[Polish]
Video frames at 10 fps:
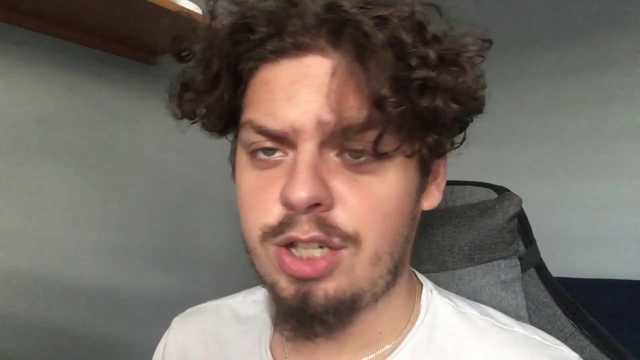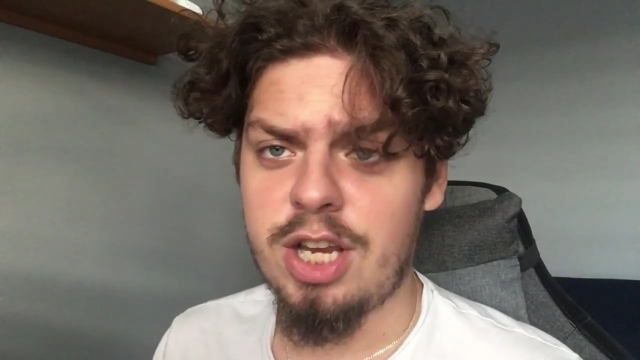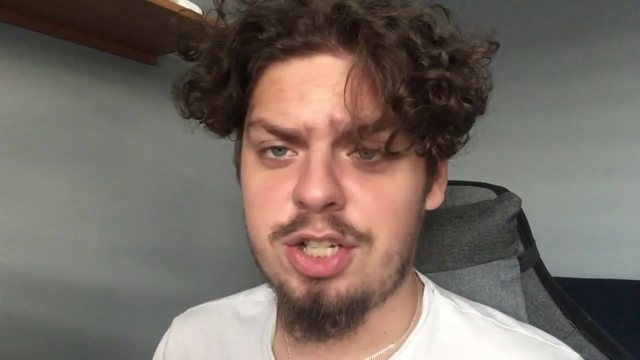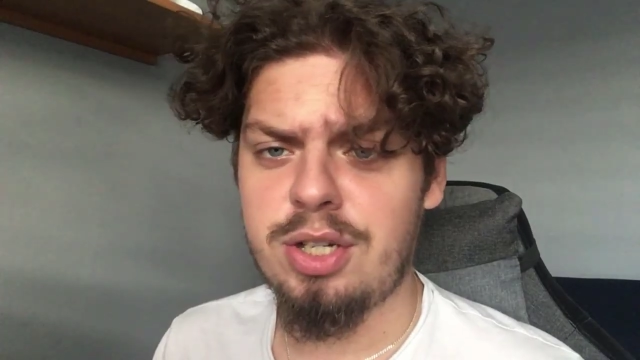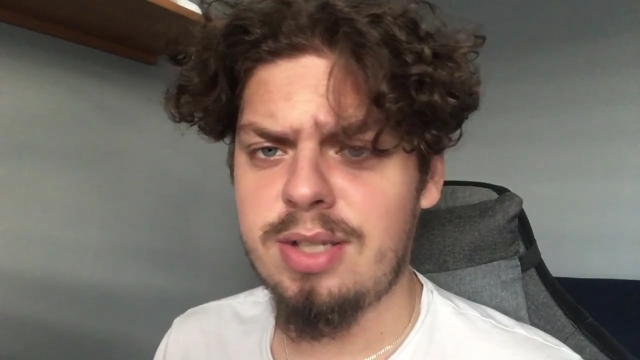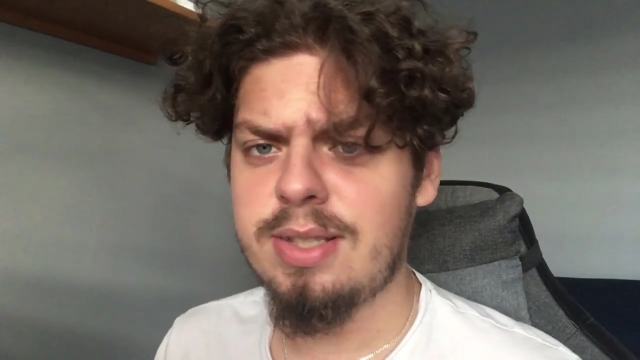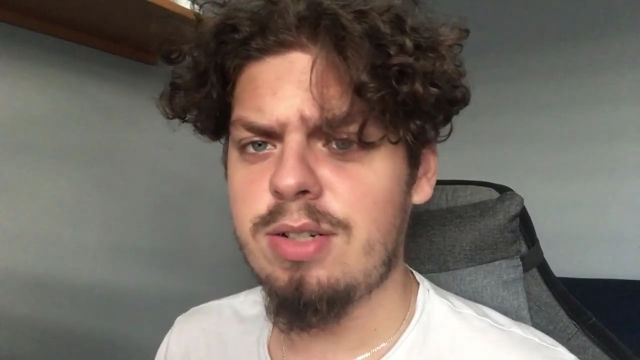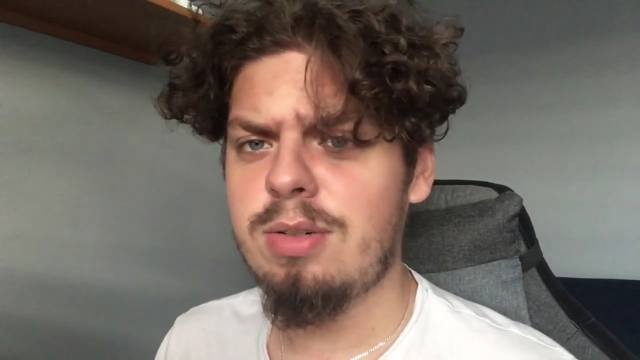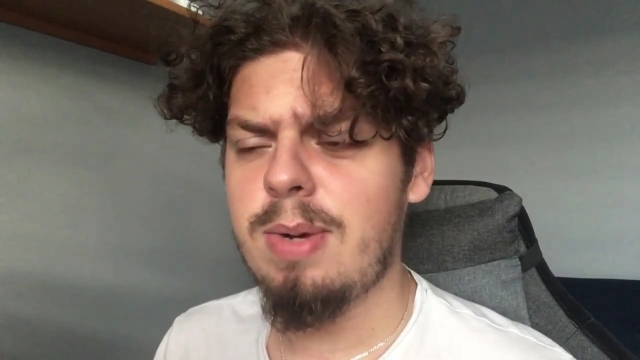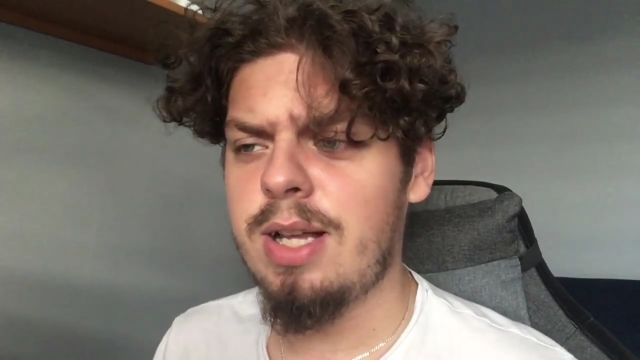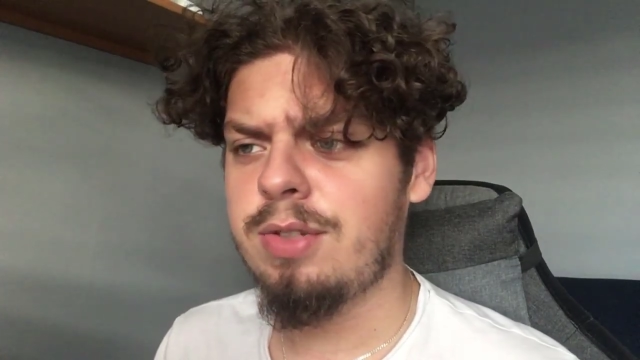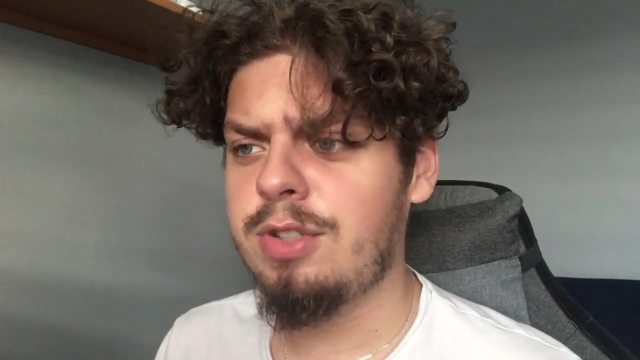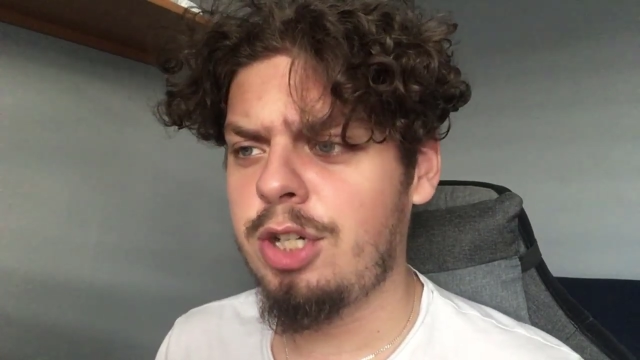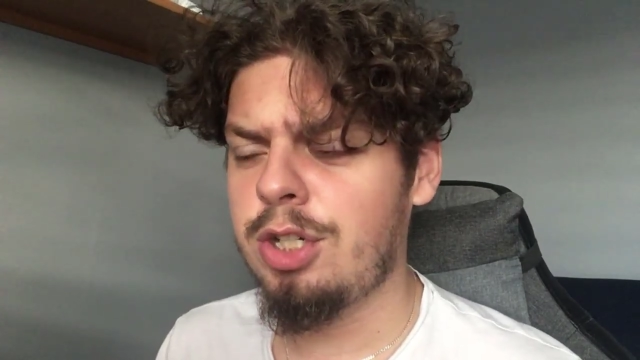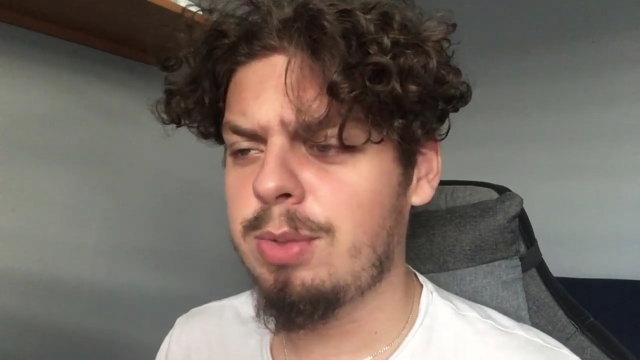Cześć, jestem Kuba.
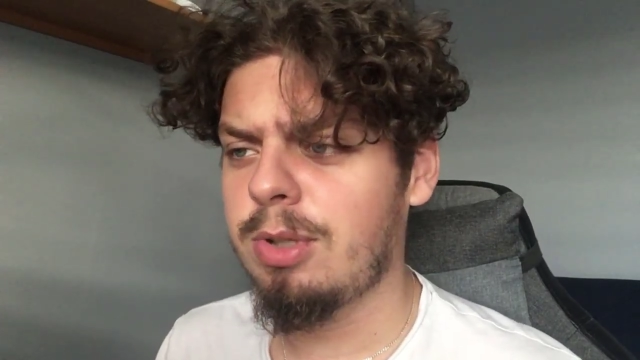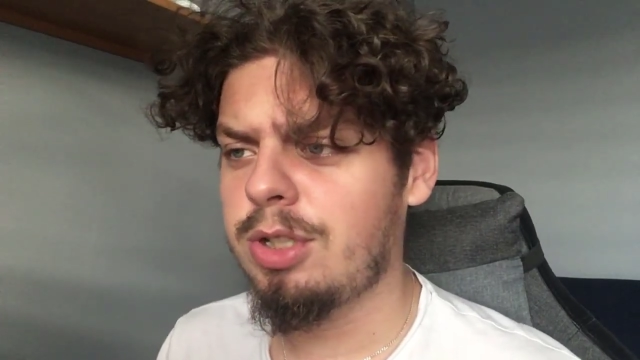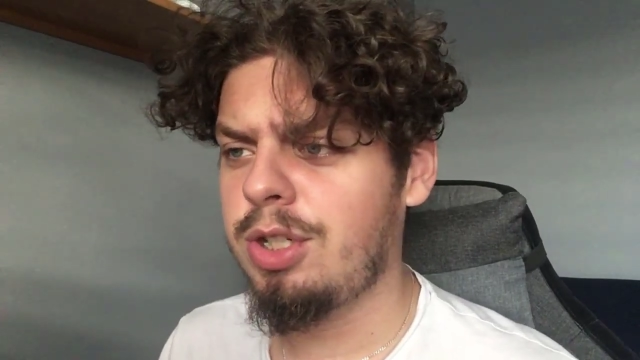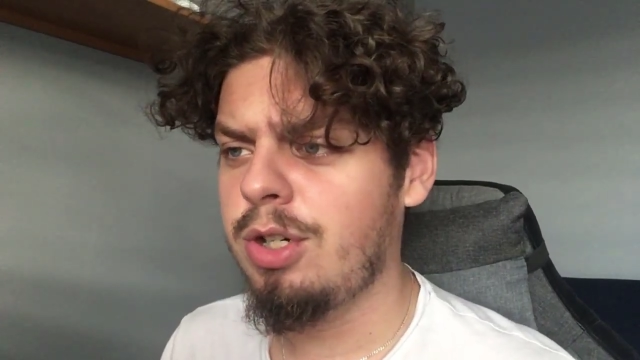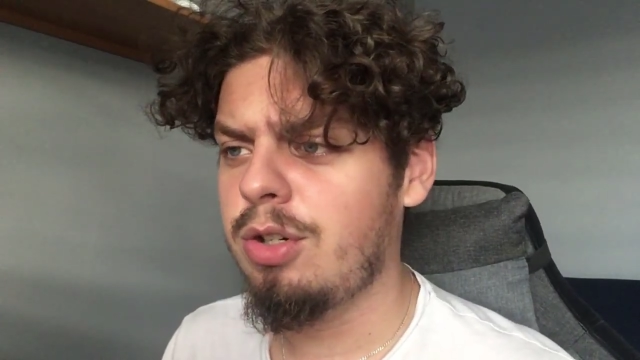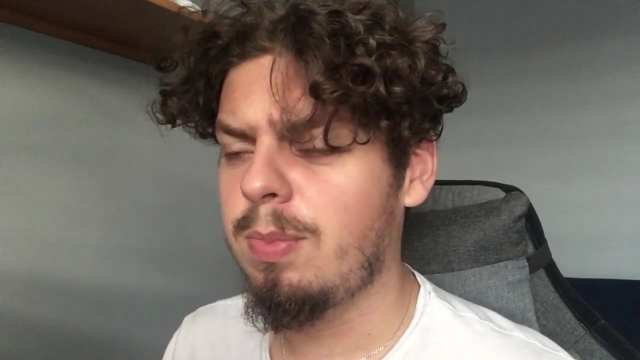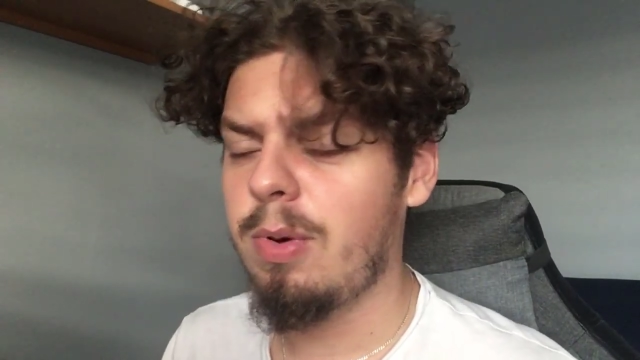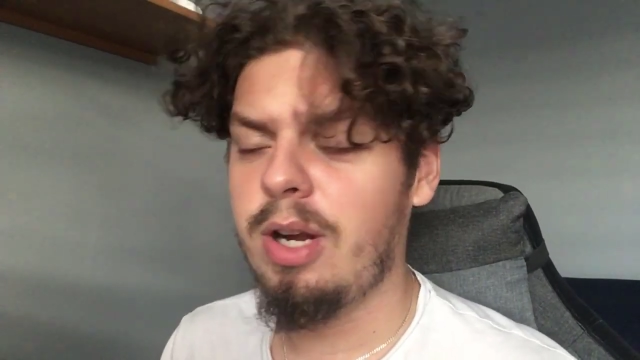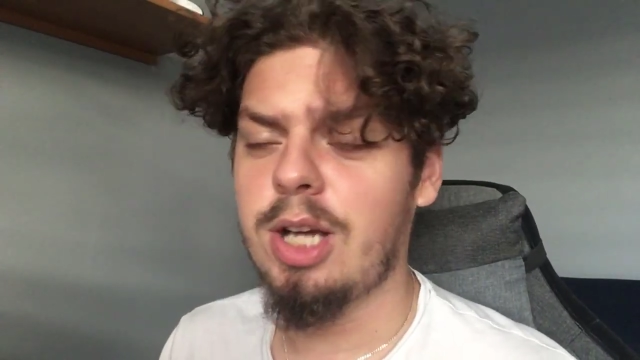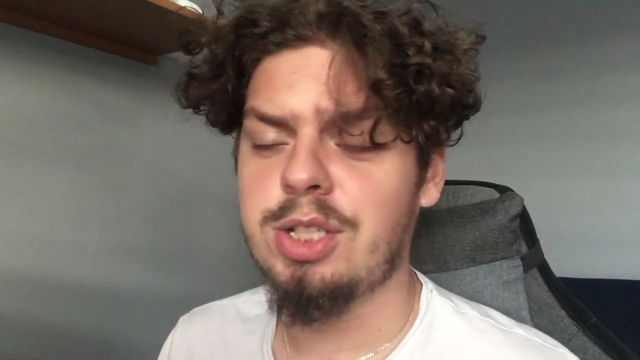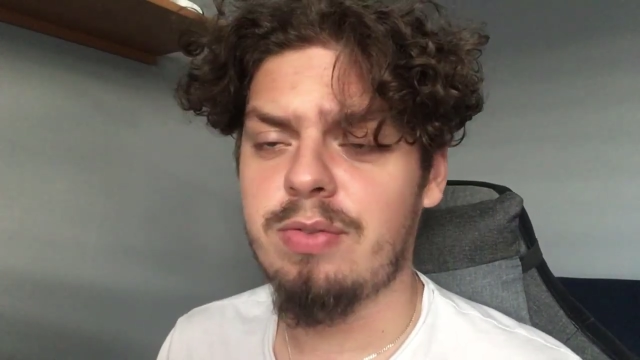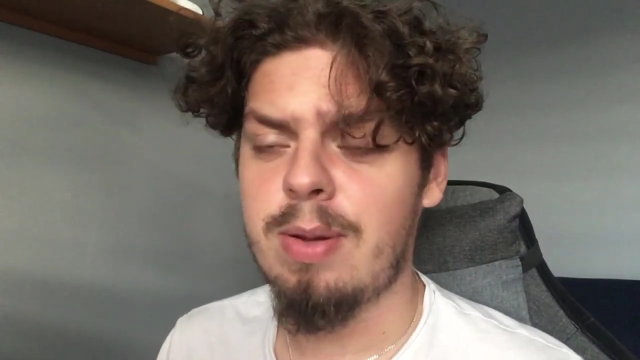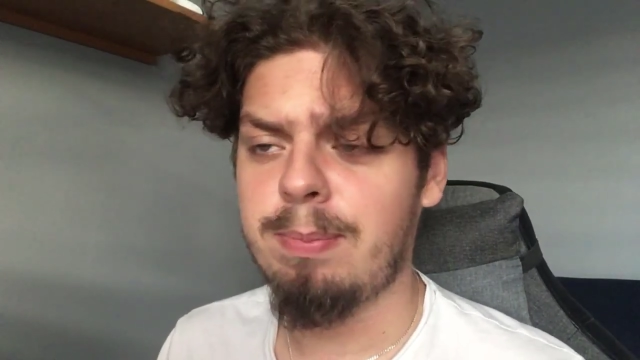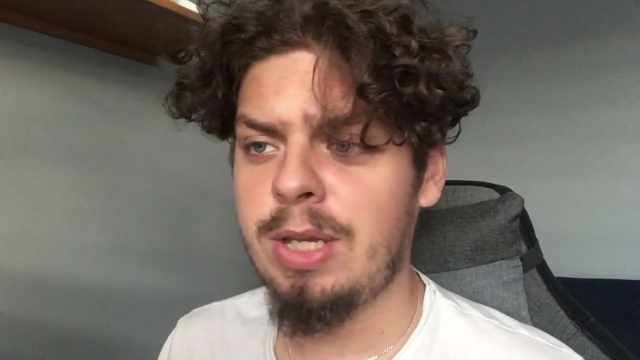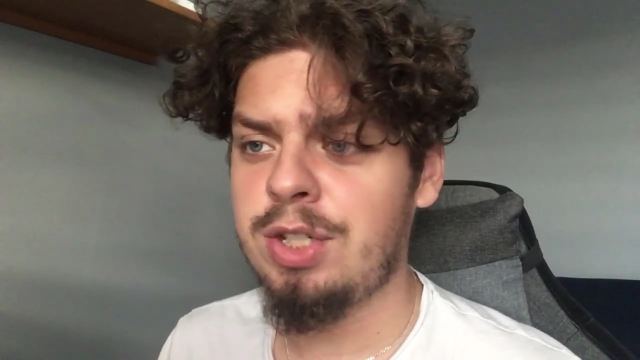W dzisiejszym odcinku pokażę
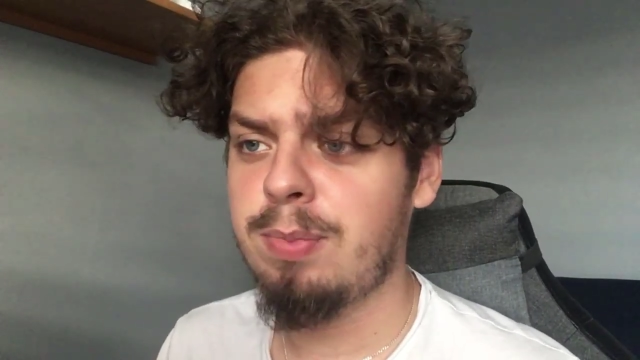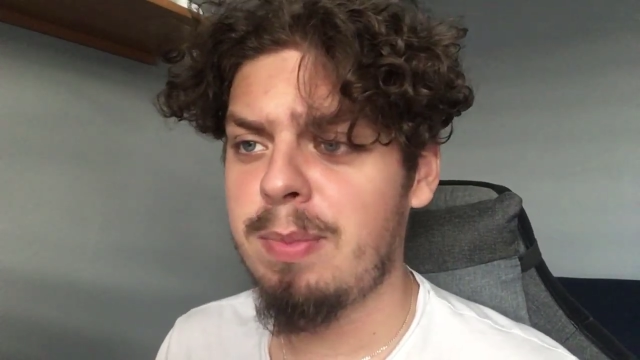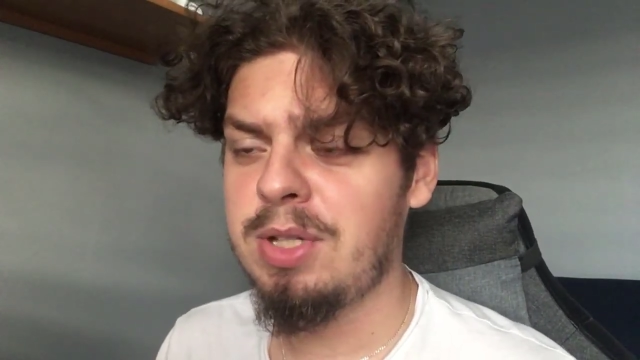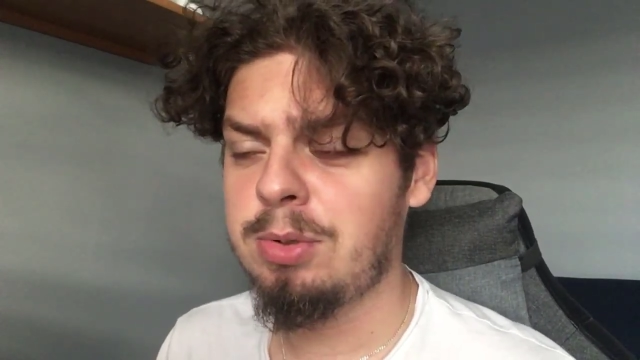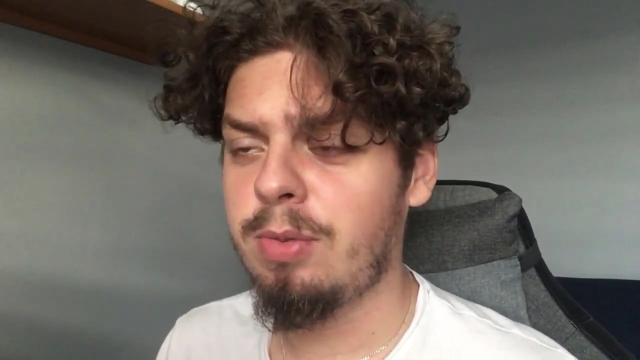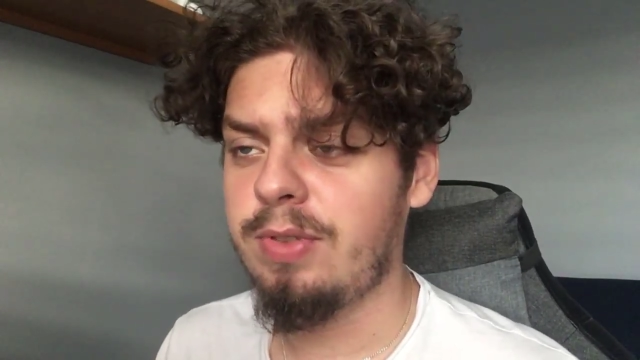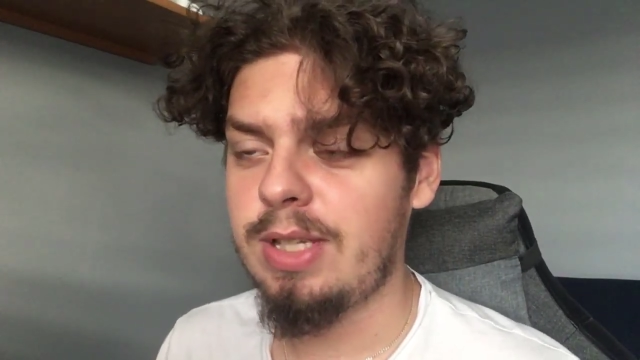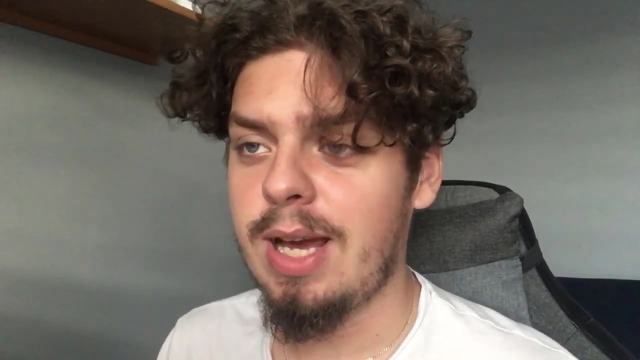Wam 5 pomysłów,